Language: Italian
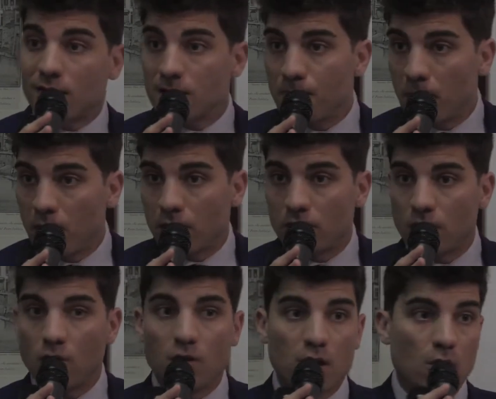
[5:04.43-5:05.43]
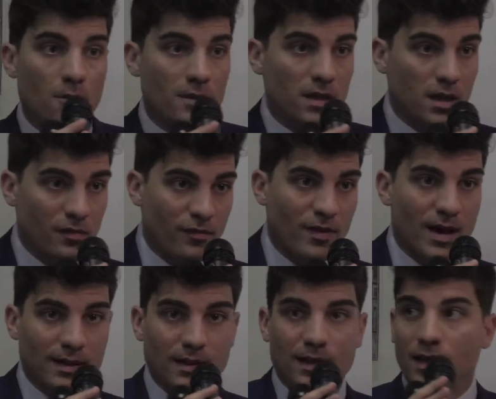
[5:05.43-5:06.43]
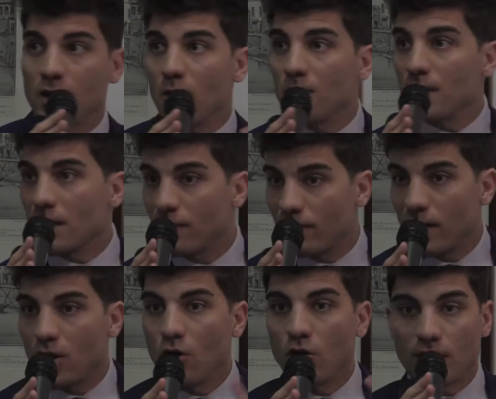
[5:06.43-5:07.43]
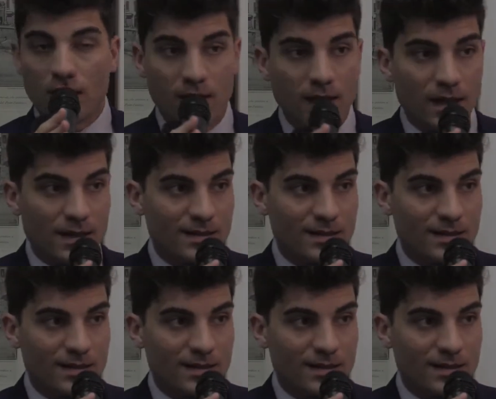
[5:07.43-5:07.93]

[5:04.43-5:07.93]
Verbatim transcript: trasporti con i chilometri che fa TAC e i chilometri che fa Cotral,